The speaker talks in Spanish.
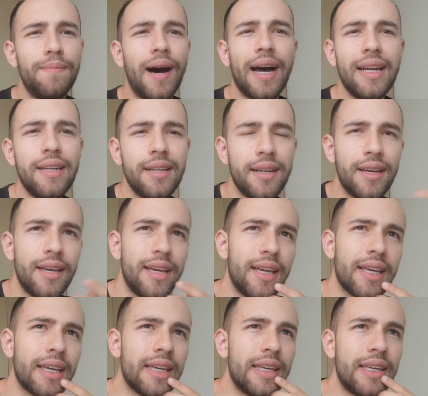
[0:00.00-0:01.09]
van
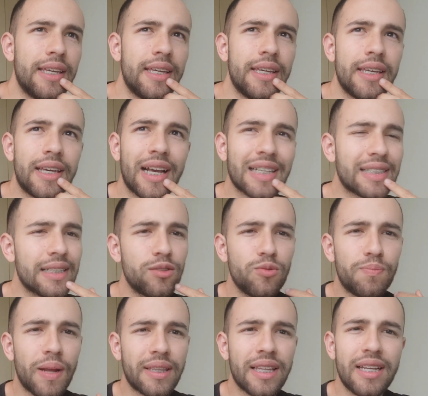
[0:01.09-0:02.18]
y gastan su
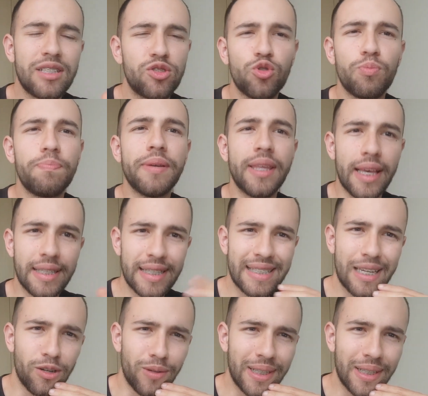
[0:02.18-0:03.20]
plata en estupideces que no